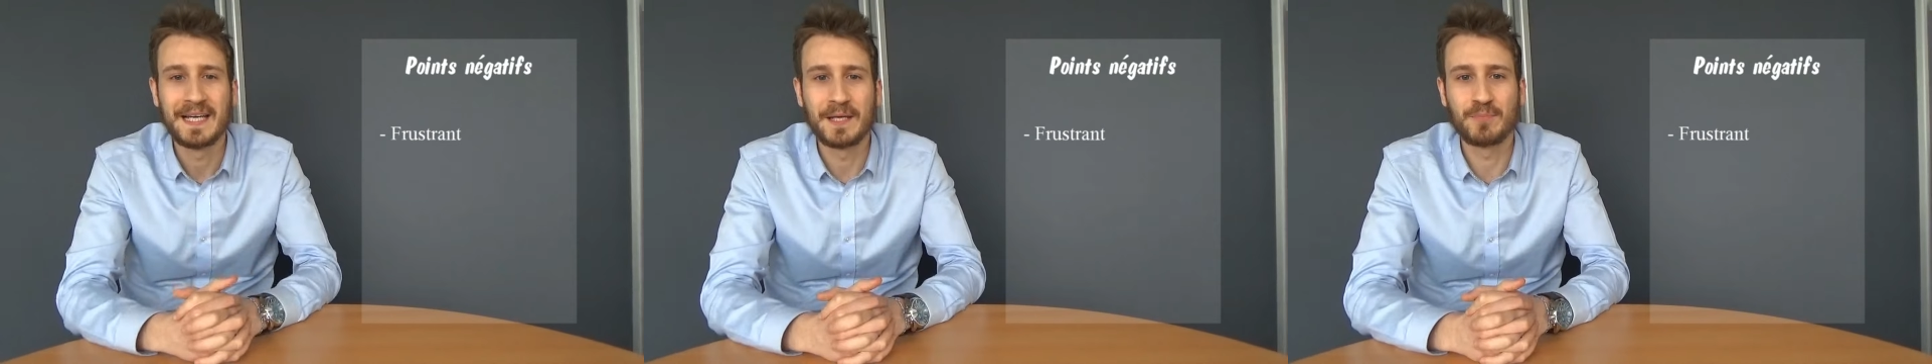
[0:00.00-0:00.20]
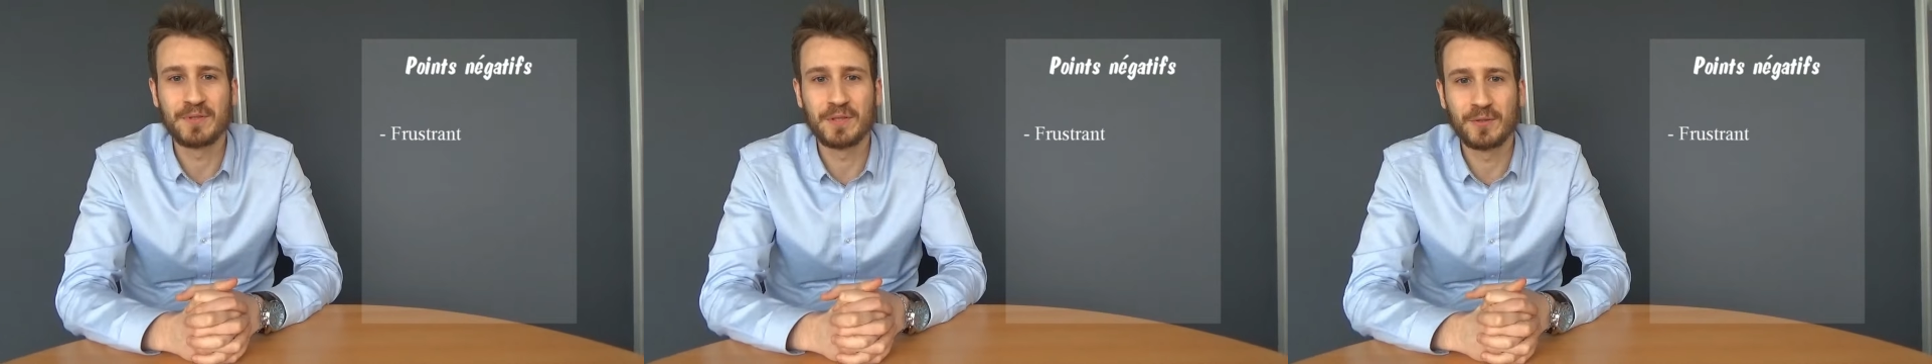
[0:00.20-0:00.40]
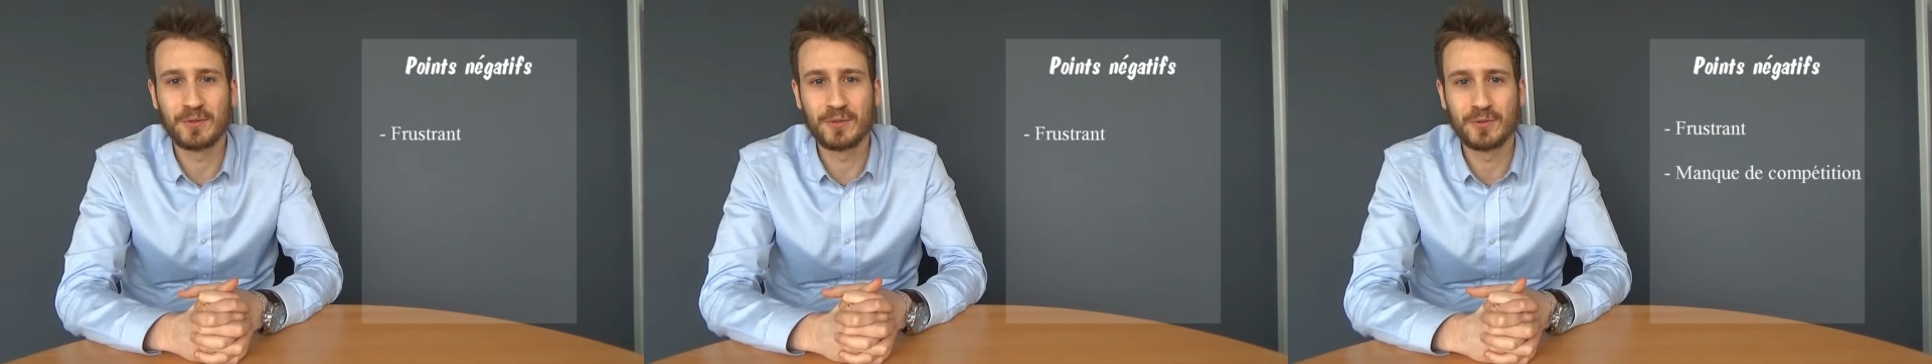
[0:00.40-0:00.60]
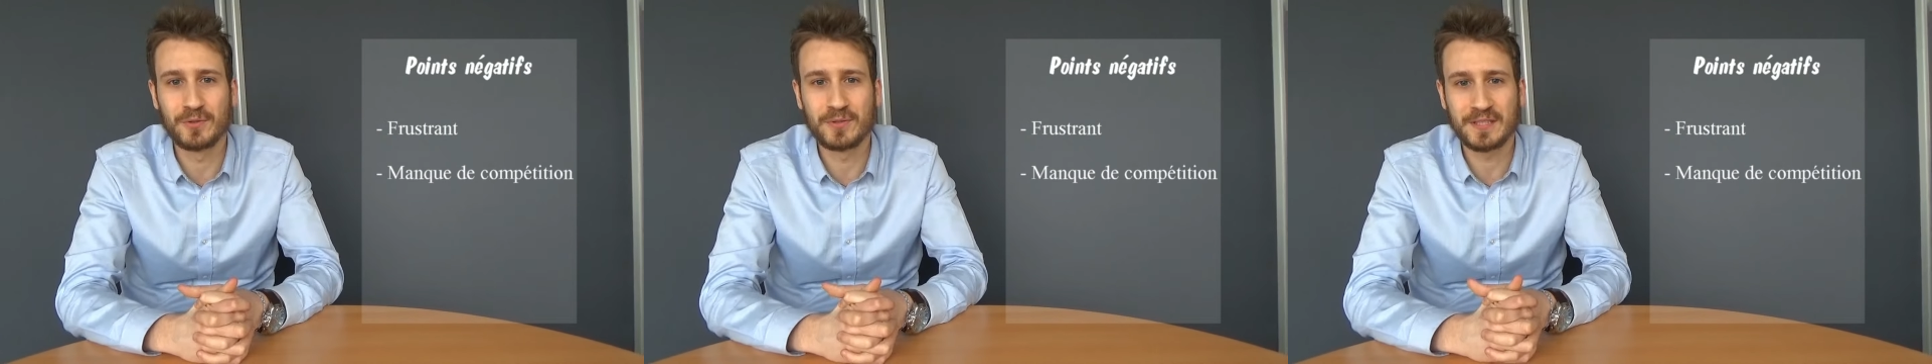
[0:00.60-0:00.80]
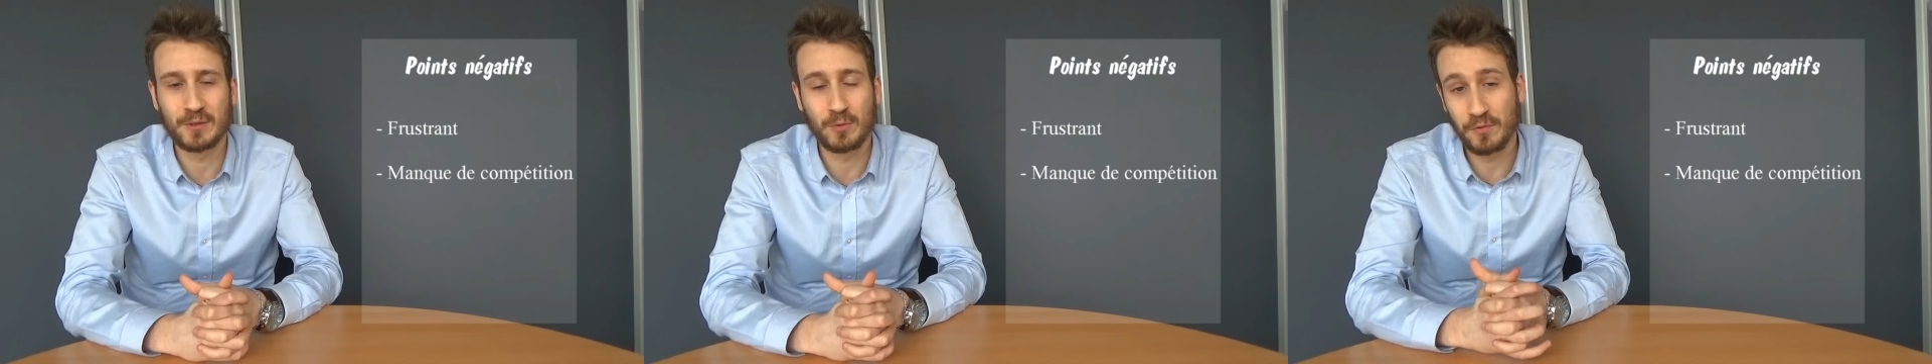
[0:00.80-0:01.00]
Et puis,
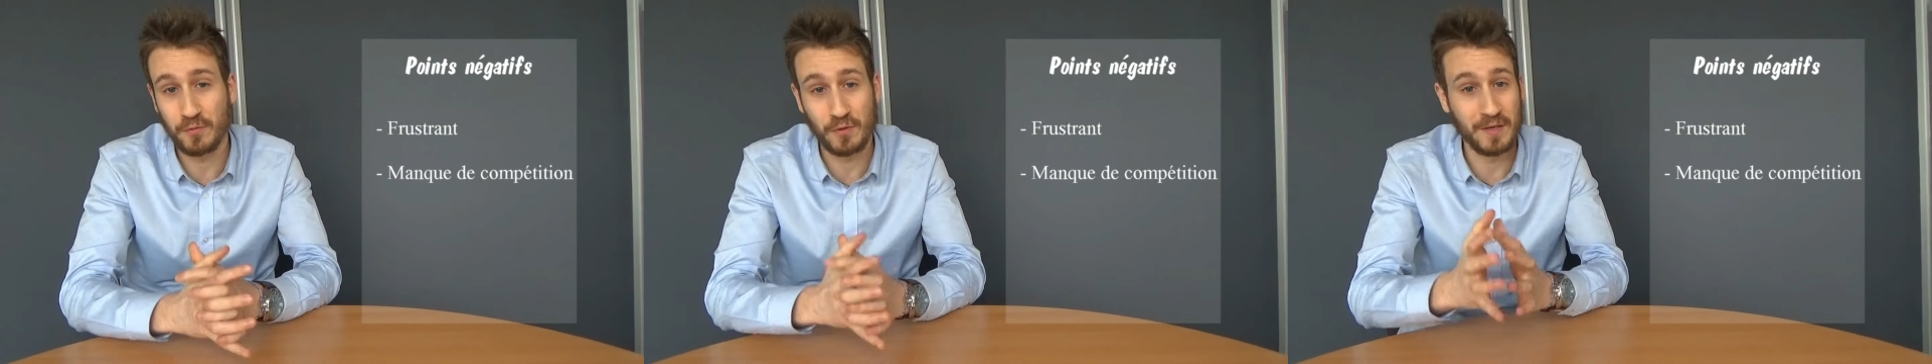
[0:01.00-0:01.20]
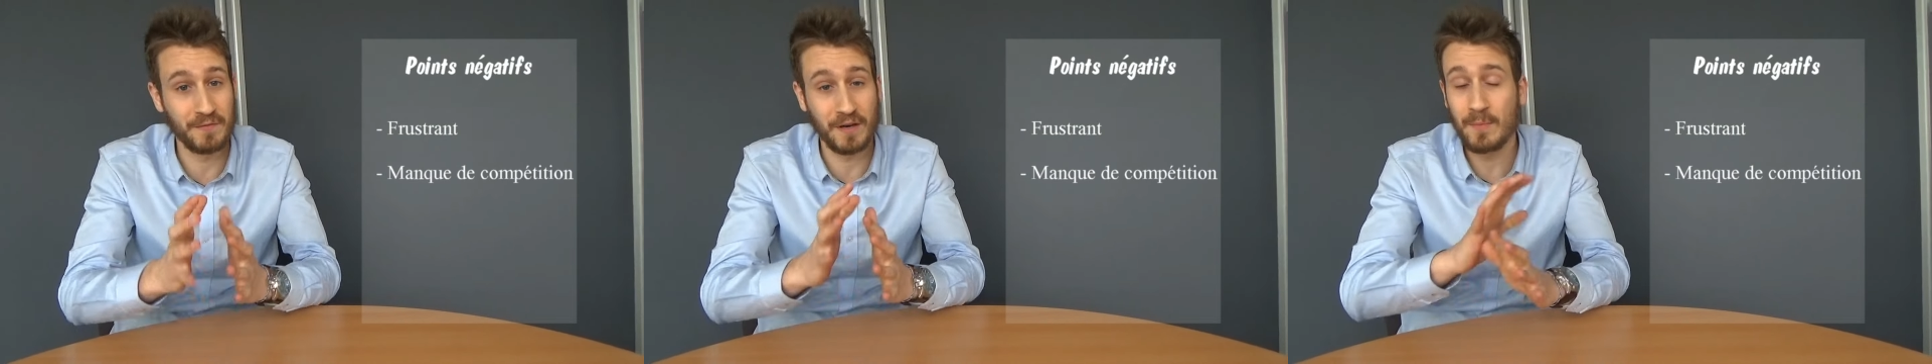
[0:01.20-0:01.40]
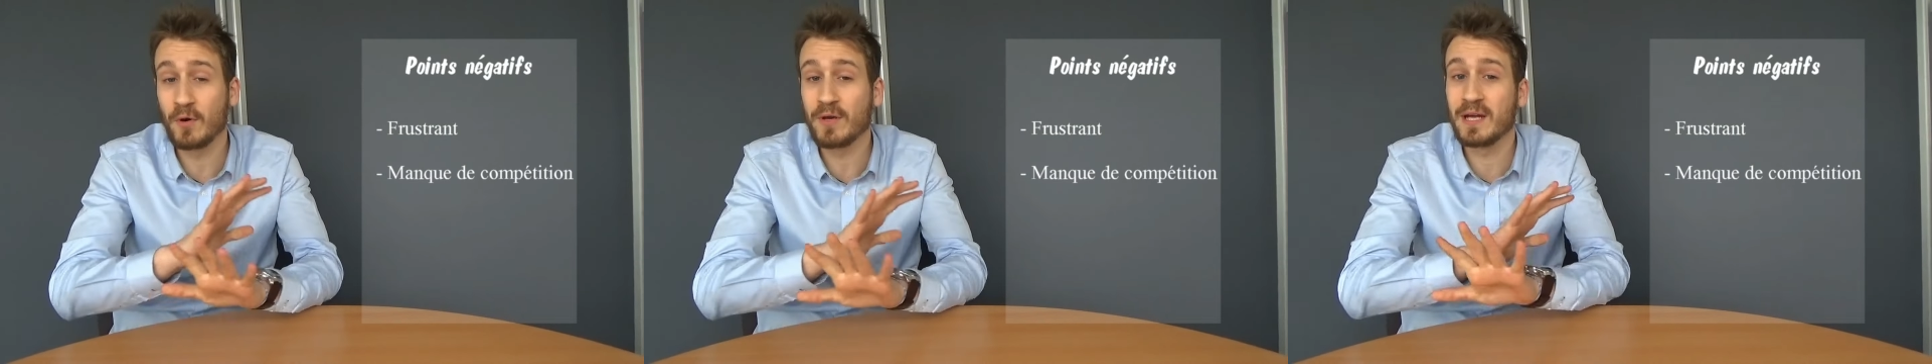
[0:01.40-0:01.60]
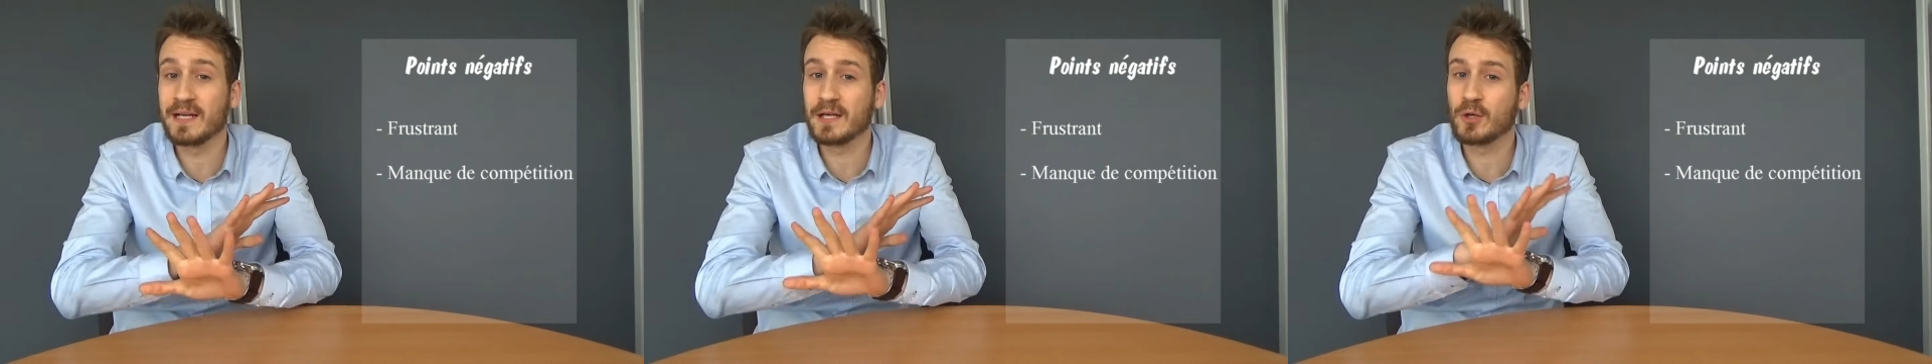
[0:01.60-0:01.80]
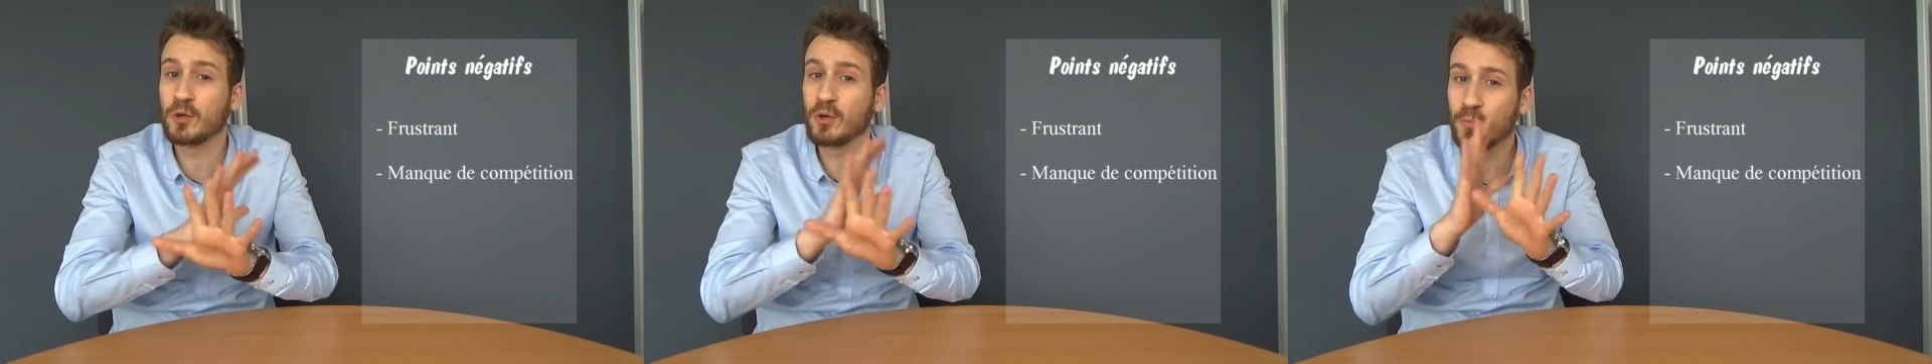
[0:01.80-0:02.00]
euh, sinon, il faut vraiment y
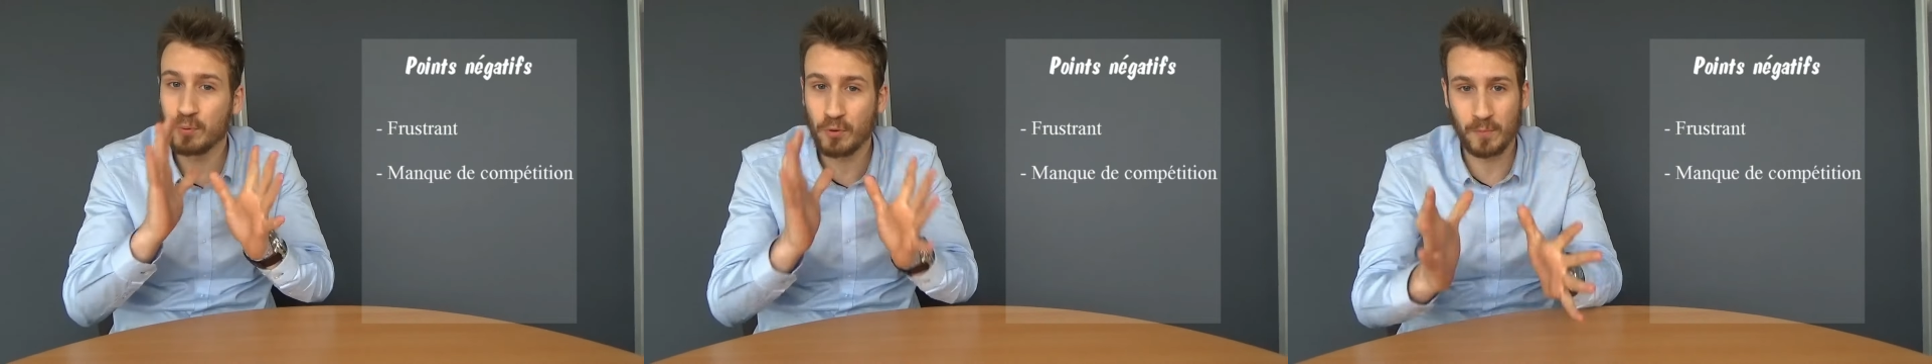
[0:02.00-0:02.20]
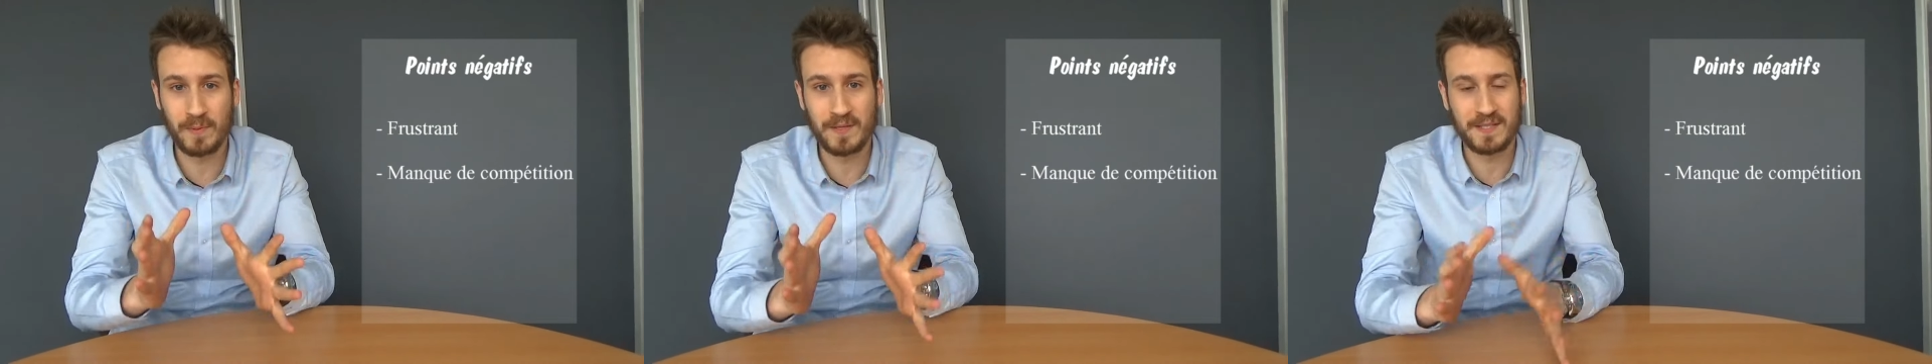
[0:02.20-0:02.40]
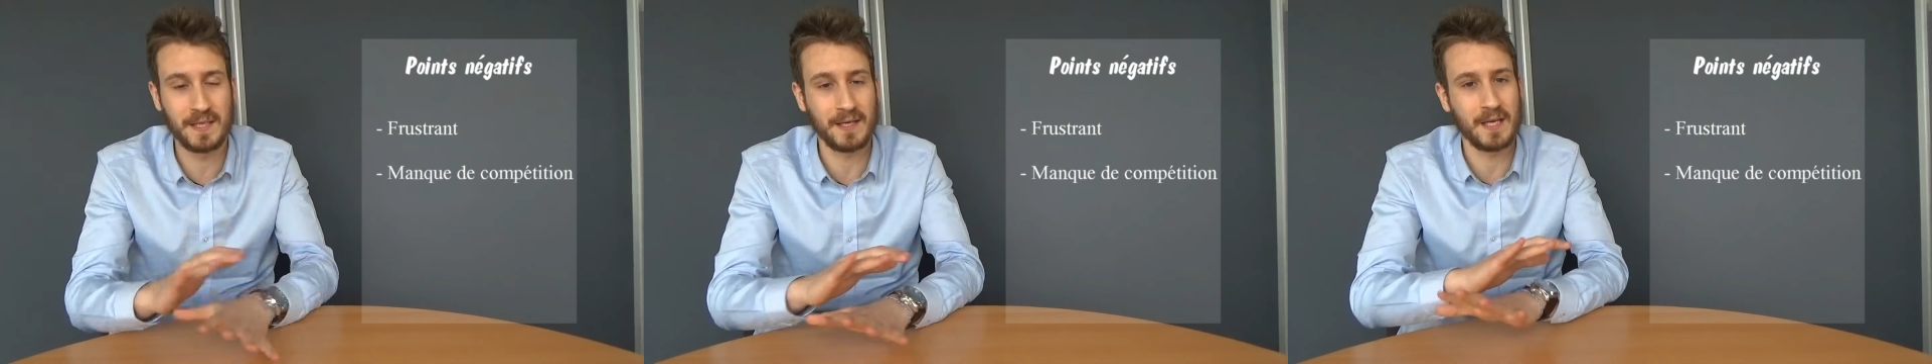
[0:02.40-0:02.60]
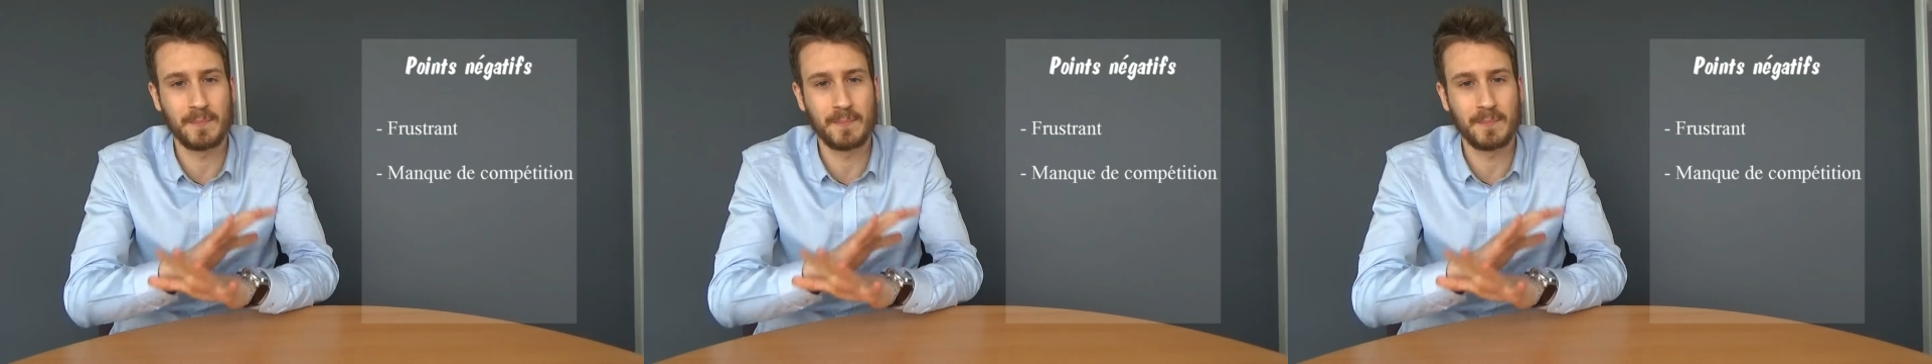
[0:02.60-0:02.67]
aller que pour le plaisir.